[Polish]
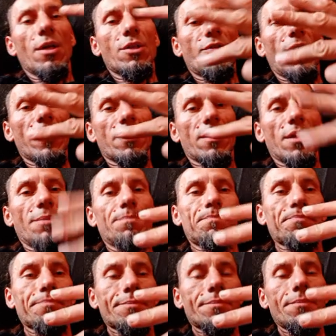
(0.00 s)
czwarte,
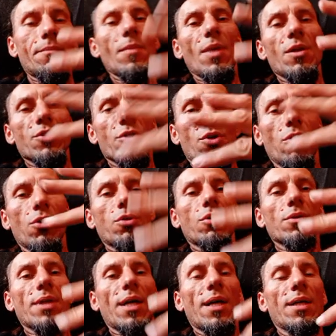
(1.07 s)
że
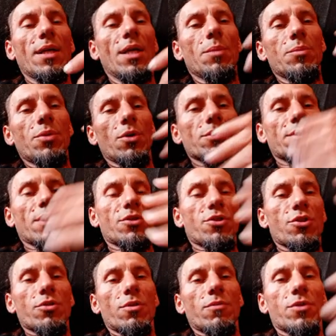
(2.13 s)
ochrona, piąte
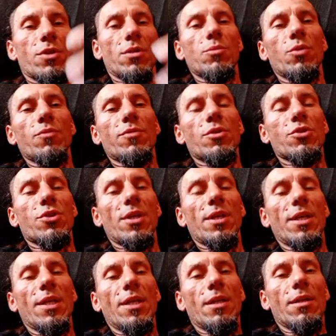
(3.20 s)
Krzysztof mówi, że
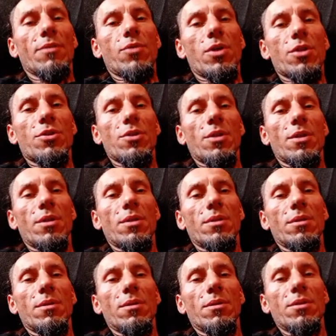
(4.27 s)
właśnie
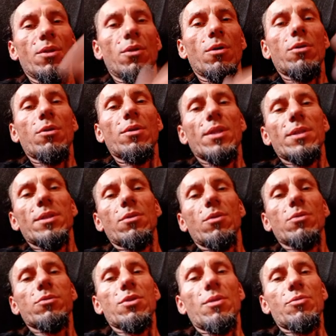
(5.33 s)
nie ochrona, tylko
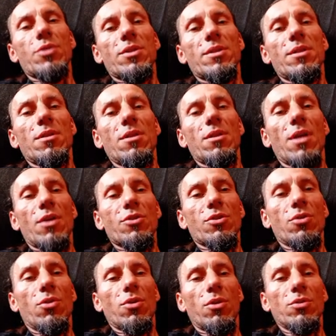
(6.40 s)
ktoś na przykład z dygnitarzy
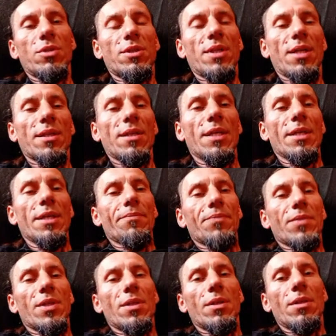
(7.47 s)
go ochroni, tak?
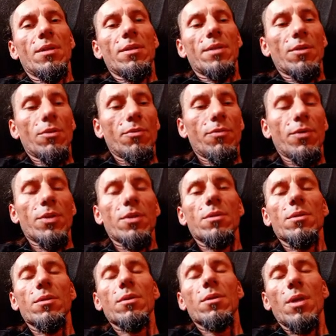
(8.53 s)
E, i ten. No,
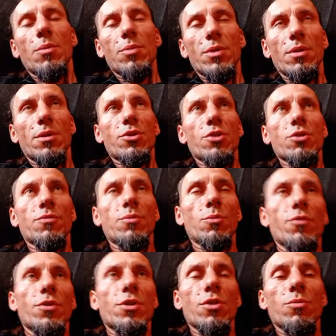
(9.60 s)
e, jakby Krzysztof
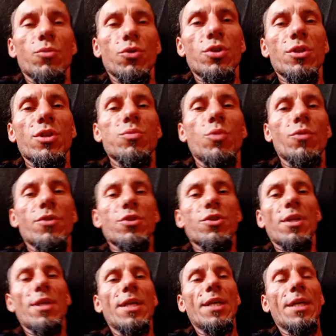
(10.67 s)
mówi, musi też mówić, że